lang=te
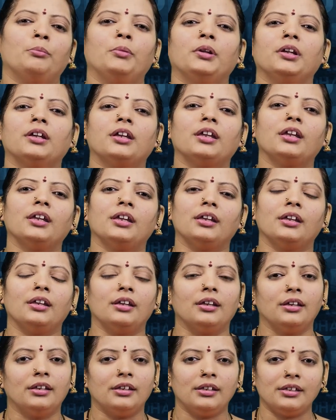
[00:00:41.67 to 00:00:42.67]
మనకి
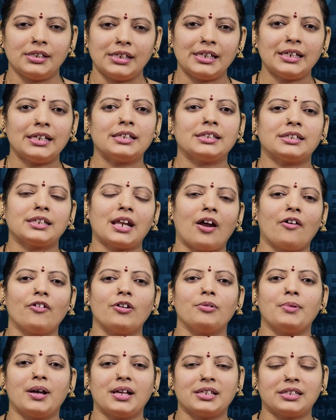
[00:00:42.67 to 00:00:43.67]
ఈ
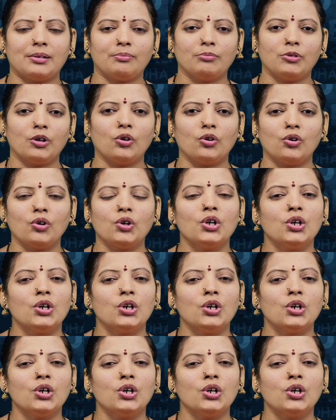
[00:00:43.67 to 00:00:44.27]
శ్రావణ మాసంలో